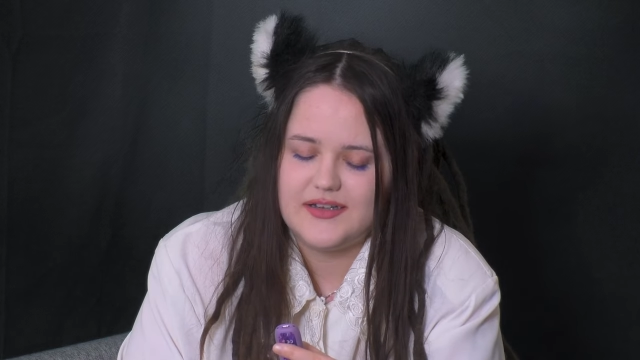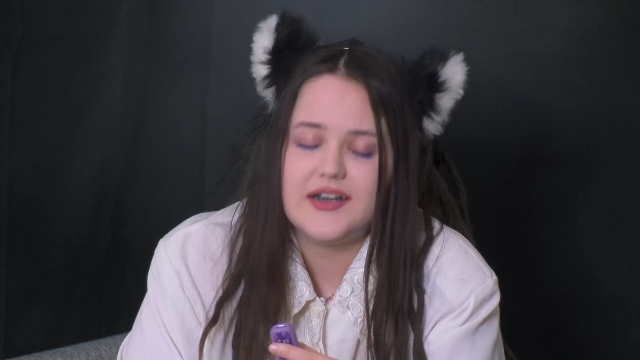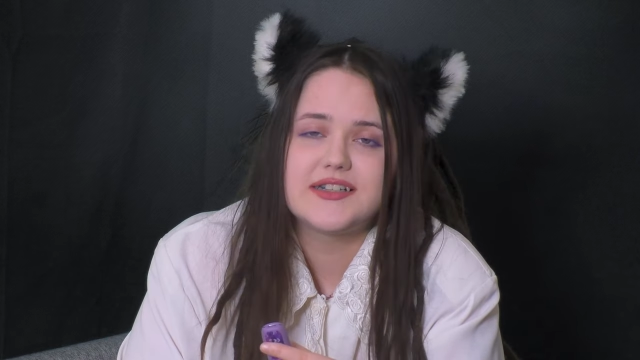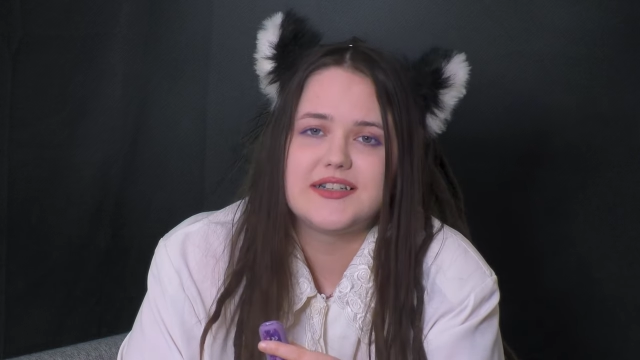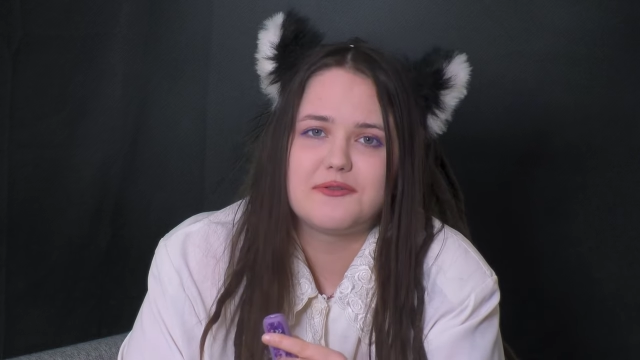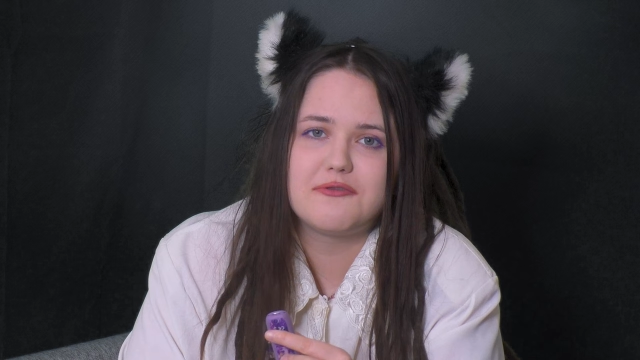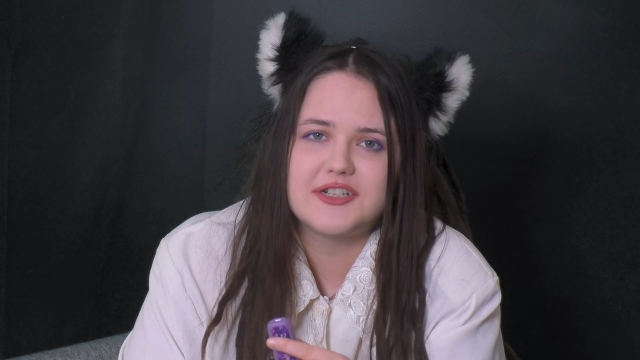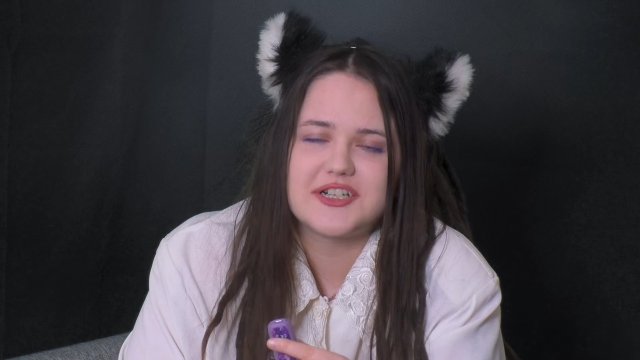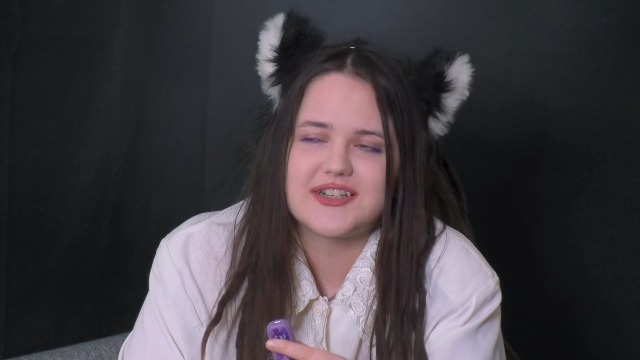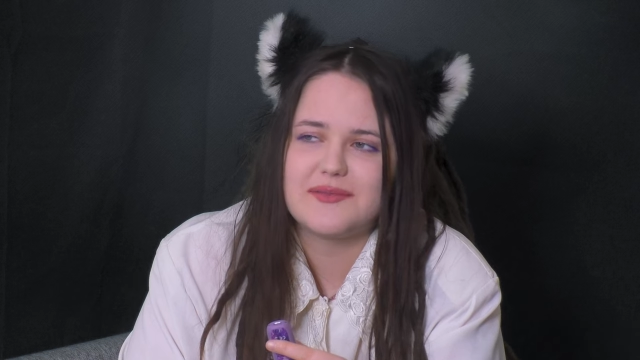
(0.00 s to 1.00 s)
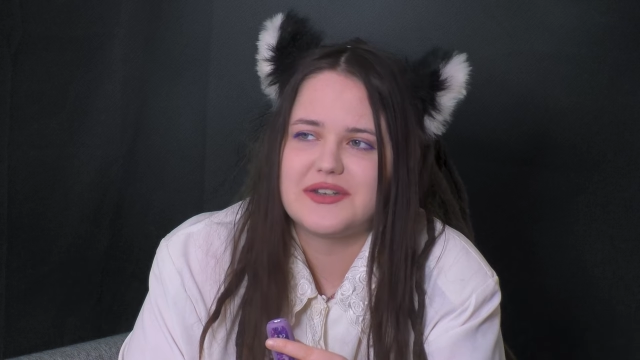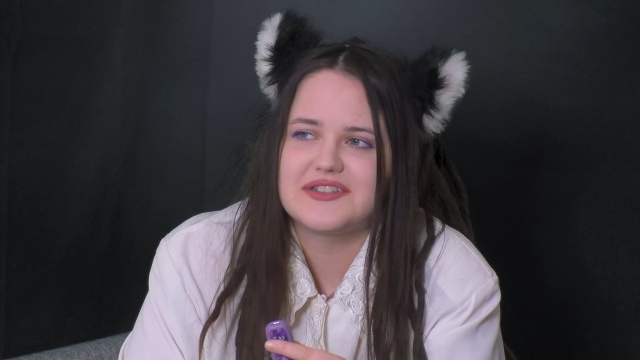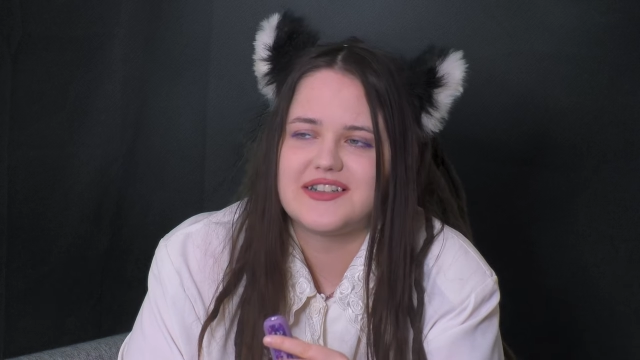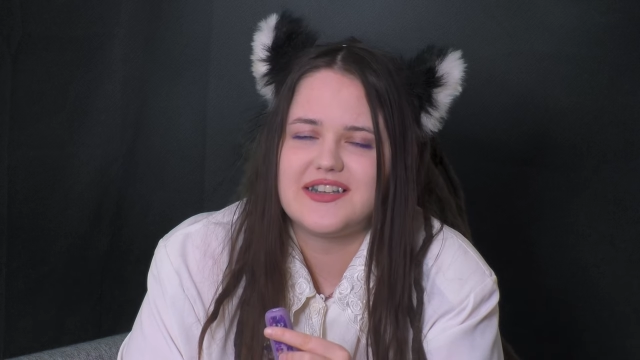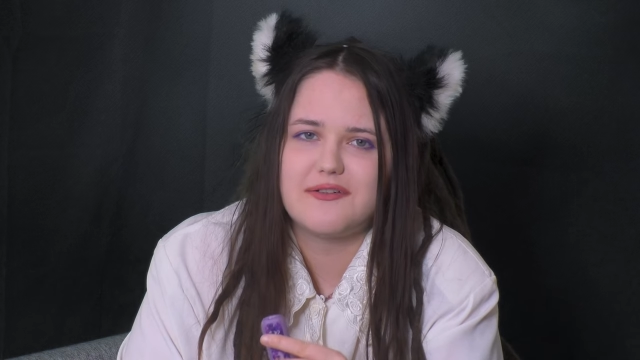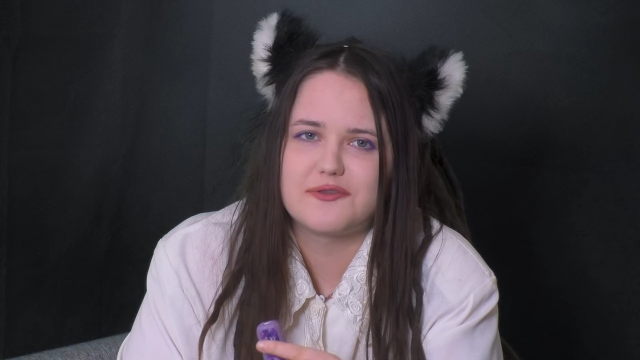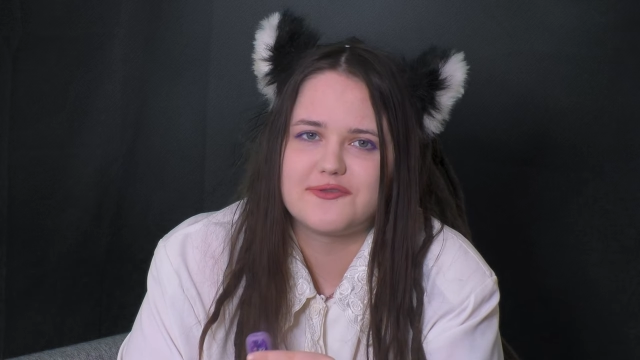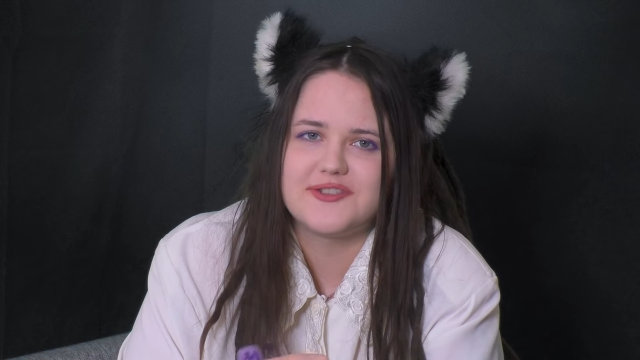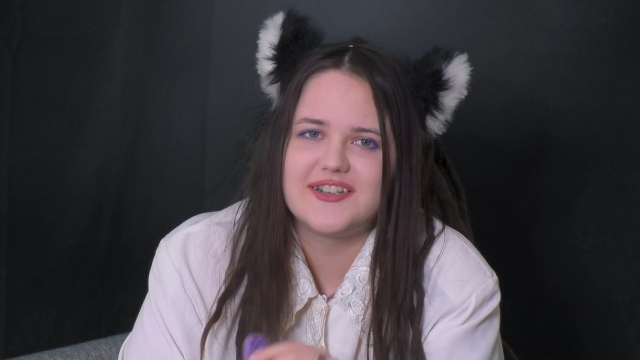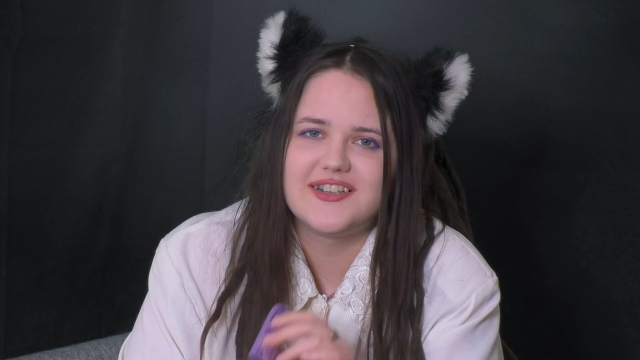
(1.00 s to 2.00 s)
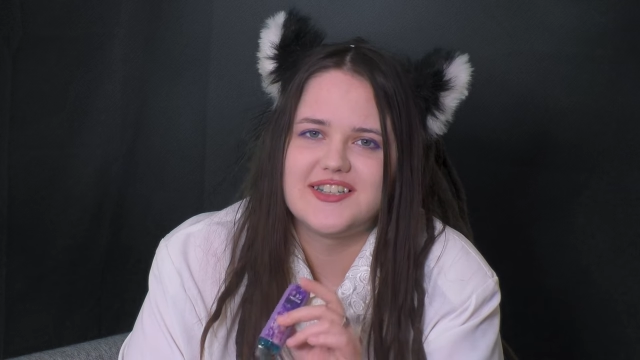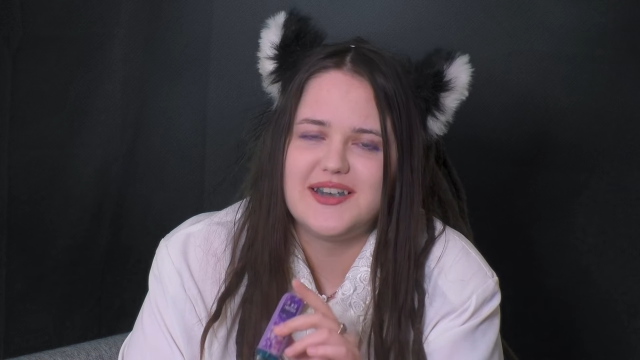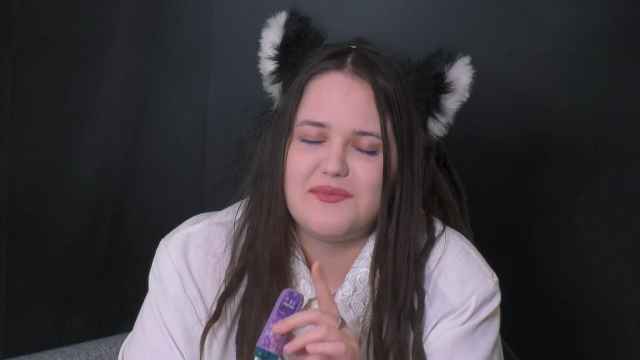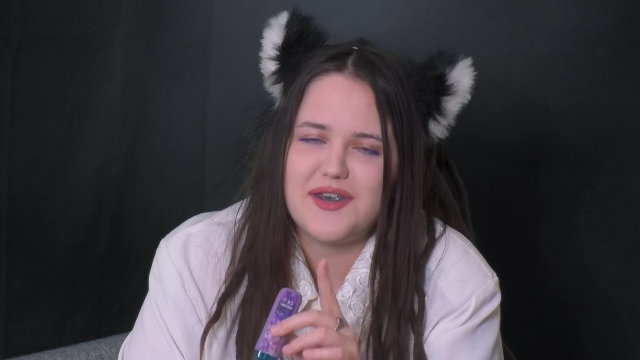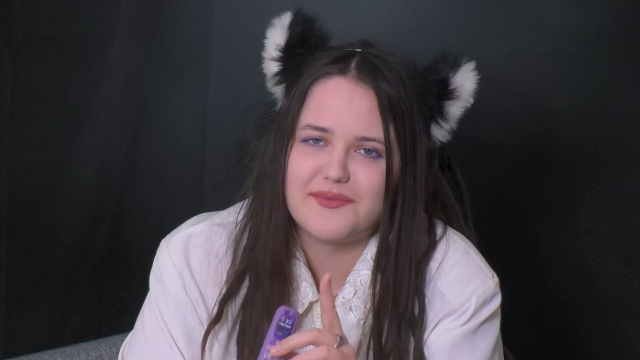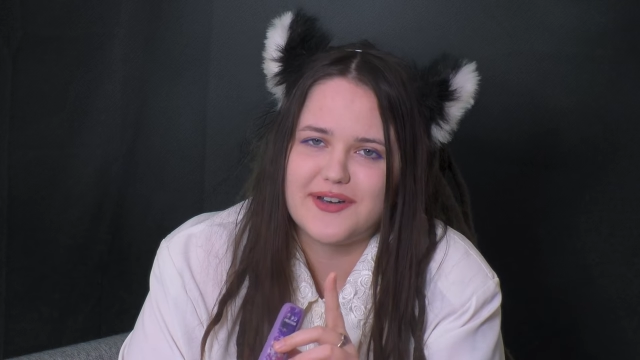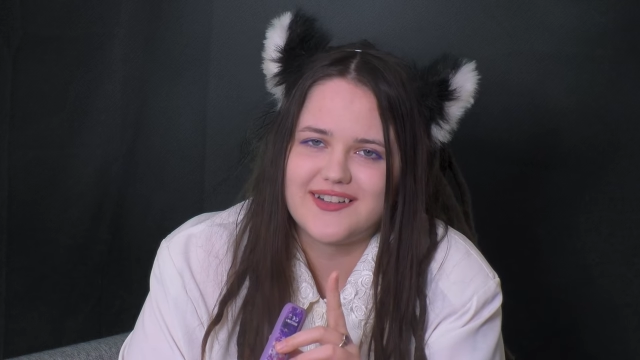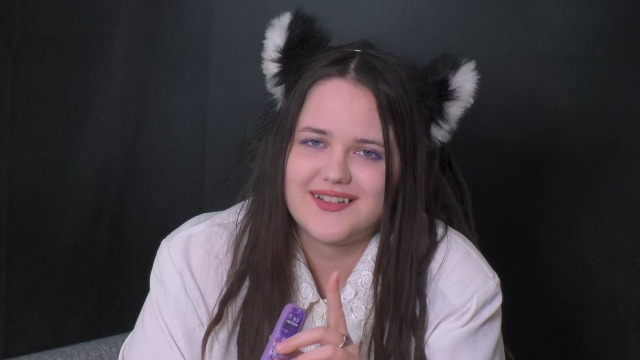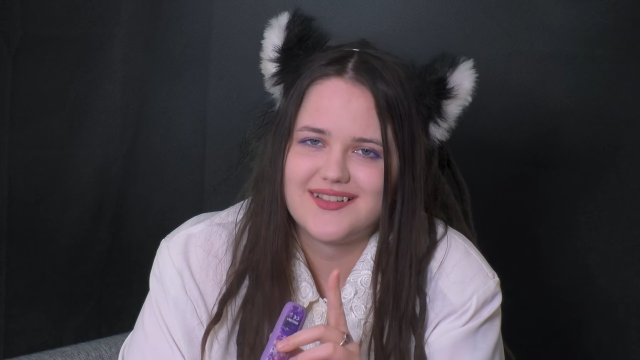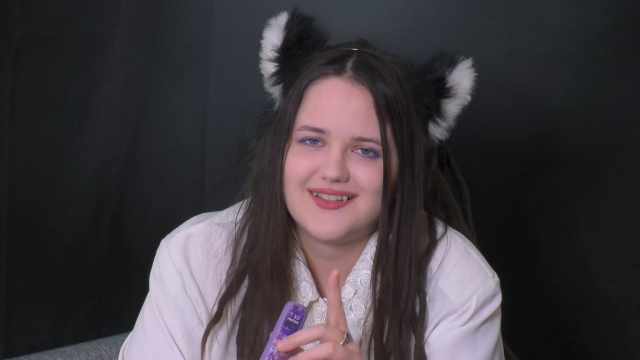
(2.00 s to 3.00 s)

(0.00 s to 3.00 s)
Если хочешь добиться девушку, делай с ней мемы.